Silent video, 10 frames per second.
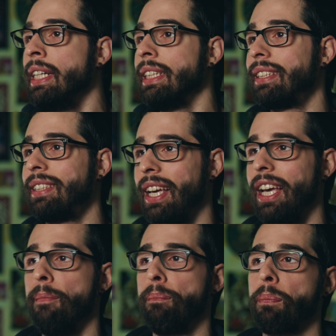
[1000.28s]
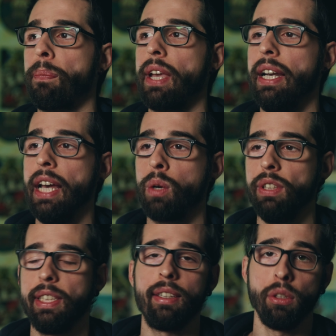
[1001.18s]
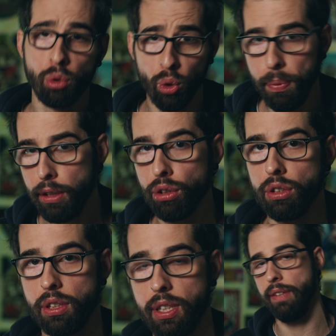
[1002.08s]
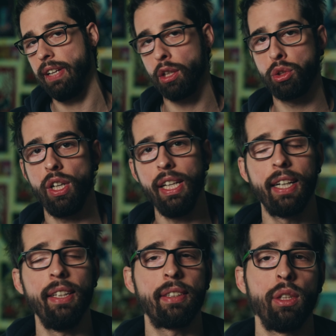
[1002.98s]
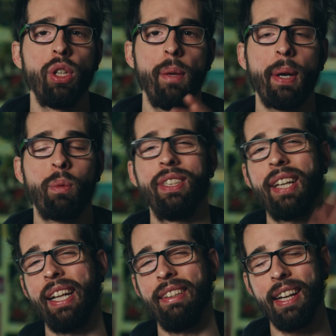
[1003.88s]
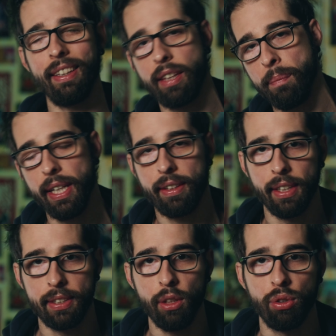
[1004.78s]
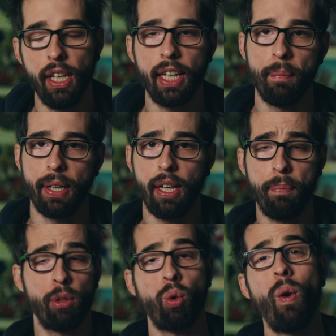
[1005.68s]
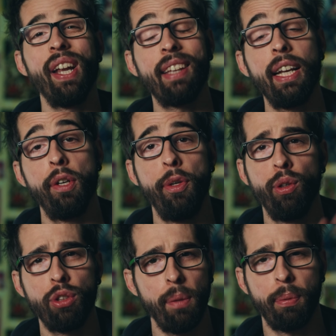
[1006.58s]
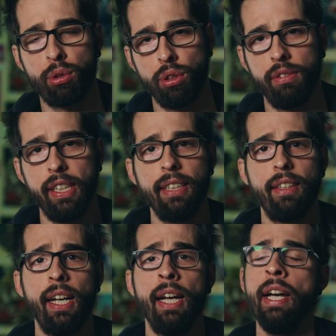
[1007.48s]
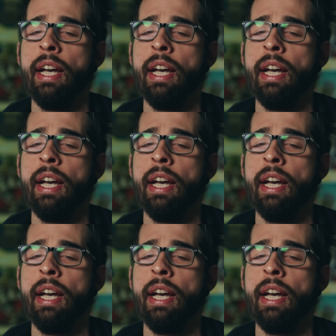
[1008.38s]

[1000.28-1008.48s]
se le acquistate subito, sì, vi lascio il link in descrizione per acquistarle direttamente dal sito NECA perché ripeto qua in Italia non si possono vendere